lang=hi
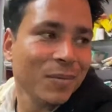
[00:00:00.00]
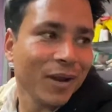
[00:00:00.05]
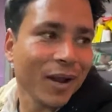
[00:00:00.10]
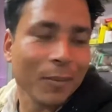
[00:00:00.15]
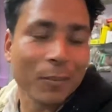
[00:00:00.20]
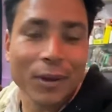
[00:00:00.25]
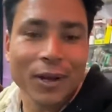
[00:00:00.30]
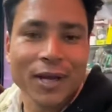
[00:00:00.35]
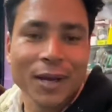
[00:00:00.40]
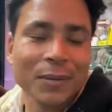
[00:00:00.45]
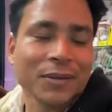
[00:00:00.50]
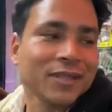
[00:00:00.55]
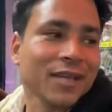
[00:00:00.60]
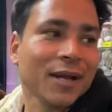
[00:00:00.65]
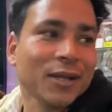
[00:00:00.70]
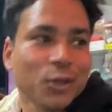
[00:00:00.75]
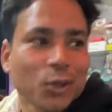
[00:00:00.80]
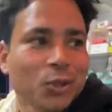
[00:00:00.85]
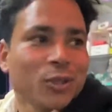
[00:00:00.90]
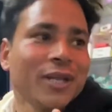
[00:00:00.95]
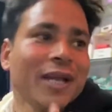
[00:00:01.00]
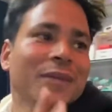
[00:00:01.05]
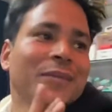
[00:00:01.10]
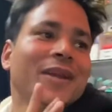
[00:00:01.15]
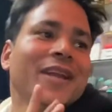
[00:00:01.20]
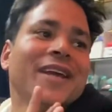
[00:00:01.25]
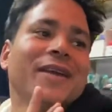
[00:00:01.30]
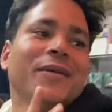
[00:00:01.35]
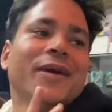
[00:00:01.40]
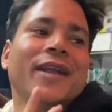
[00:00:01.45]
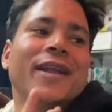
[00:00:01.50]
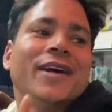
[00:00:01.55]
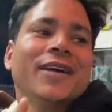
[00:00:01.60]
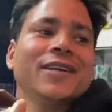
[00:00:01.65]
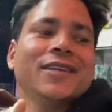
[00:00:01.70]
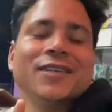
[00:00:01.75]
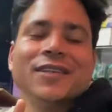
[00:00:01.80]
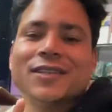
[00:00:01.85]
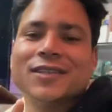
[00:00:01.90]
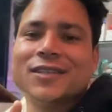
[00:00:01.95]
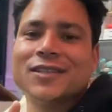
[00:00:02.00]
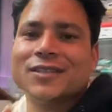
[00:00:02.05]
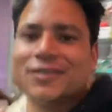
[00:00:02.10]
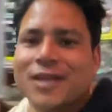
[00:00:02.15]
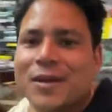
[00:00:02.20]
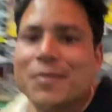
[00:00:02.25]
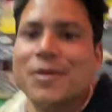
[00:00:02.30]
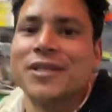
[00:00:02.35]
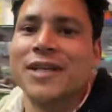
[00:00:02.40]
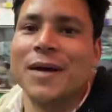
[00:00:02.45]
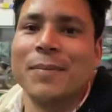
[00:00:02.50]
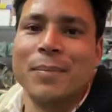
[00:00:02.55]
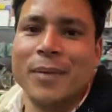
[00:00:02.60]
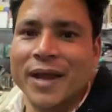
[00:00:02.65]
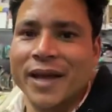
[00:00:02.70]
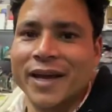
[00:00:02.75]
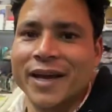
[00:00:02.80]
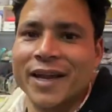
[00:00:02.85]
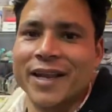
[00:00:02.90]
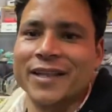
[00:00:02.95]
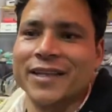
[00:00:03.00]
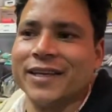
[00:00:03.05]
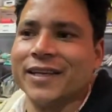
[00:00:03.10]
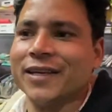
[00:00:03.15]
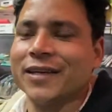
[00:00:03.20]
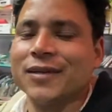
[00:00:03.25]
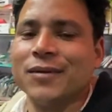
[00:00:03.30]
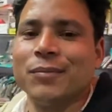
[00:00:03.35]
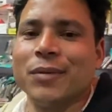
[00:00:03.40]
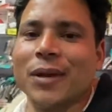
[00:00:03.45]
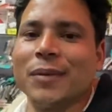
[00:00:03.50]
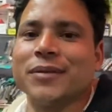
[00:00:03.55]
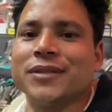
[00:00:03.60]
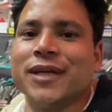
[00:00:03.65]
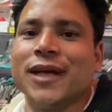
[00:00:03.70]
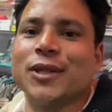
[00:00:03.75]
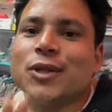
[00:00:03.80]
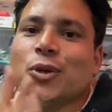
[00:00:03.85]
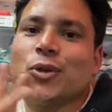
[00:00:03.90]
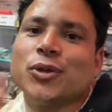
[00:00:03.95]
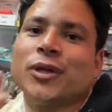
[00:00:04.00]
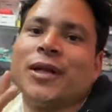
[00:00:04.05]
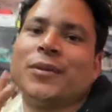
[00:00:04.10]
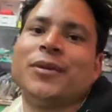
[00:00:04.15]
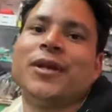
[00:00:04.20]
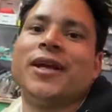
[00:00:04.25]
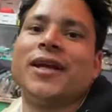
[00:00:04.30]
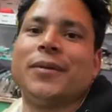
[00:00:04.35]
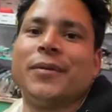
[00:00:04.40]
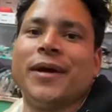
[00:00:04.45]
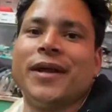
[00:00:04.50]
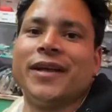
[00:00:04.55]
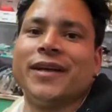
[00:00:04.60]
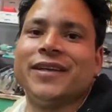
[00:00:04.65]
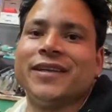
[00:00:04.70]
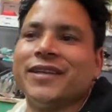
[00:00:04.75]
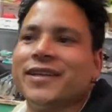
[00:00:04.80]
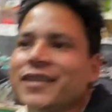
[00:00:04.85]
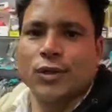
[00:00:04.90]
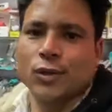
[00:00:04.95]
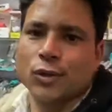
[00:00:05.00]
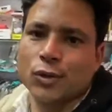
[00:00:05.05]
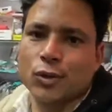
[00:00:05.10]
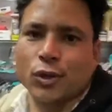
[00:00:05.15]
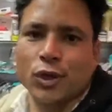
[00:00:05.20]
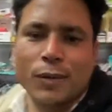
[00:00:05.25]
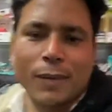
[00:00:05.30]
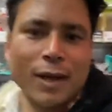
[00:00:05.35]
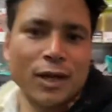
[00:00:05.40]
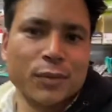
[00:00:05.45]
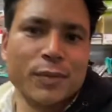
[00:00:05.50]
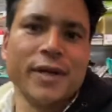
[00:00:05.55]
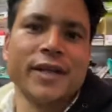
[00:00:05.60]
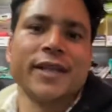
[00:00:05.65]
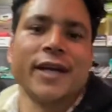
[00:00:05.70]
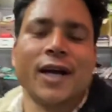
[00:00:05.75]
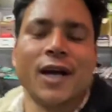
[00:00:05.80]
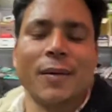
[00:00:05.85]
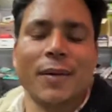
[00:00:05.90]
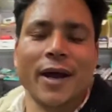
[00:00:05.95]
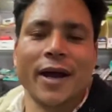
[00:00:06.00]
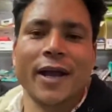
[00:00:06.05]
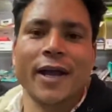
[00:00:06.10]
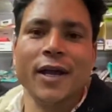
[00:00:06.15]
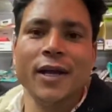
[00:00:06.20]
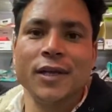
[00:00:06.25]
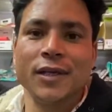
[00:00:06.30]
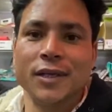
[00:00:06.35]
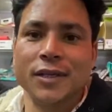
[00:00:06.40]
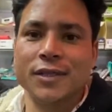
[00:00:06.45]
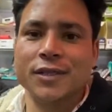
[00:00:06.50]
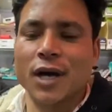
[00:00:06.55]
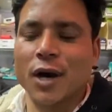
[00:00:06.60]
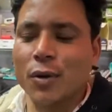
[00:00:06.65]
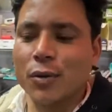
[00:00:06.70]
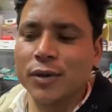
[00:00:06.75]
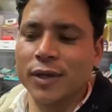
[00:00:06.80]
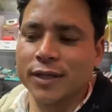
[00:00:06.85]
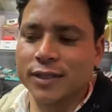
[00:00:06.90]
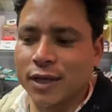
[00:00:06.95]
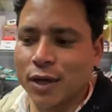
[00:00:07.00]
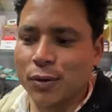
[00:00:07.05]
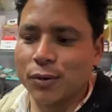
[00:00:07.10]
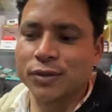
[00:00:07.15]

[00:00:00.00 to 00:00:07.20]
बोले आपने साथ दो दिन आदमी लेके जाना सर मेरे साथ प्रैंक कर रहे थे बोले आपने साथ दो दिन आदमी लेके जाना तो एक बार तो मैं इतना घबरा गया कि जाऊँ ना जाऊँ